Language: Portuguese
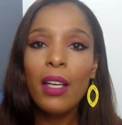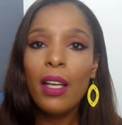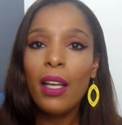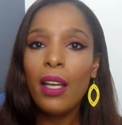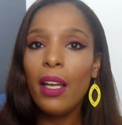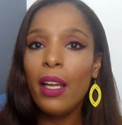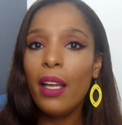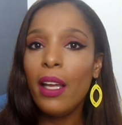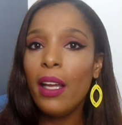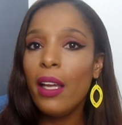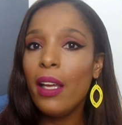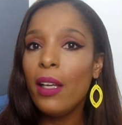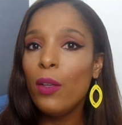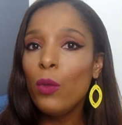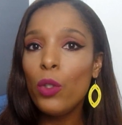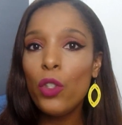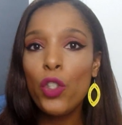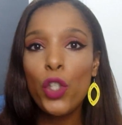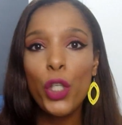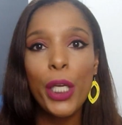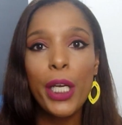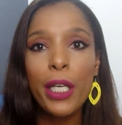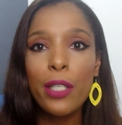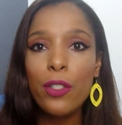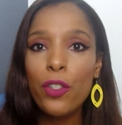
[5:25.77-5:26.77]
É, no
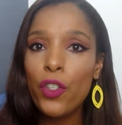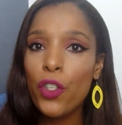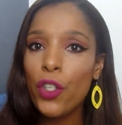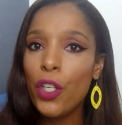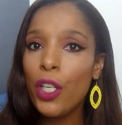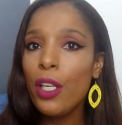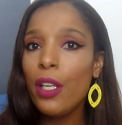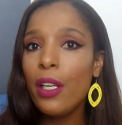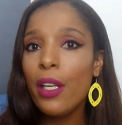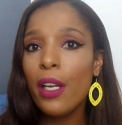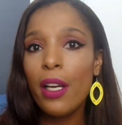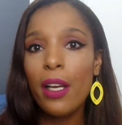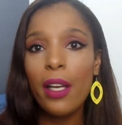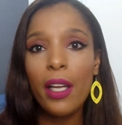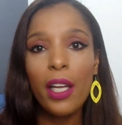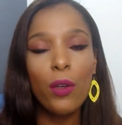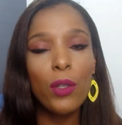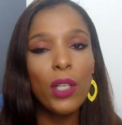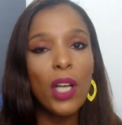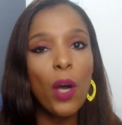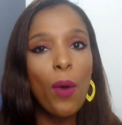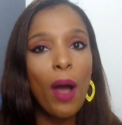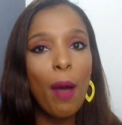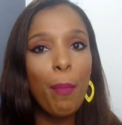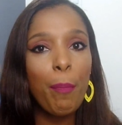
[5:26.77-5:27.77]
dia a dia,
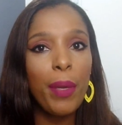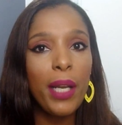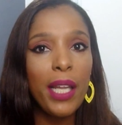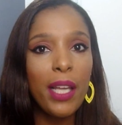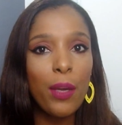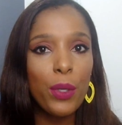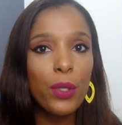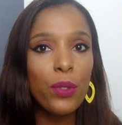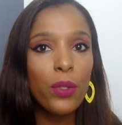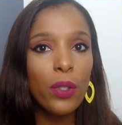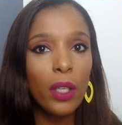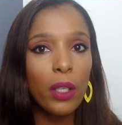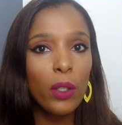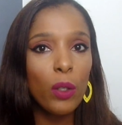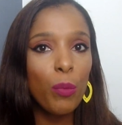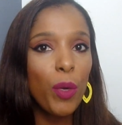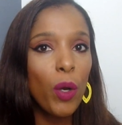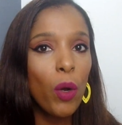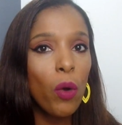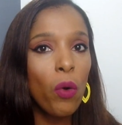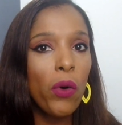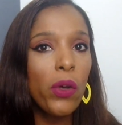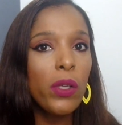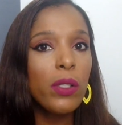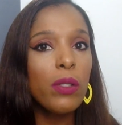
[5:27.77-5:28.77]
eu não aplico isso aqui no
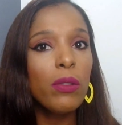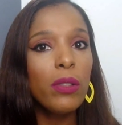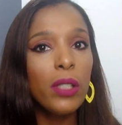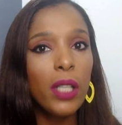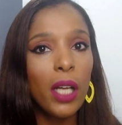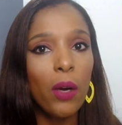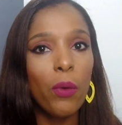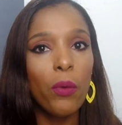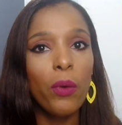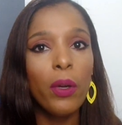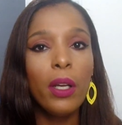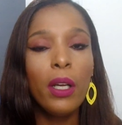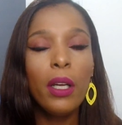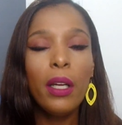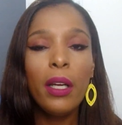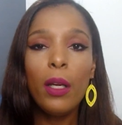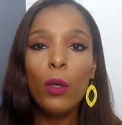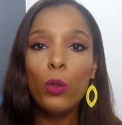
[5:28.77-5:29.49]
meu rosto, não.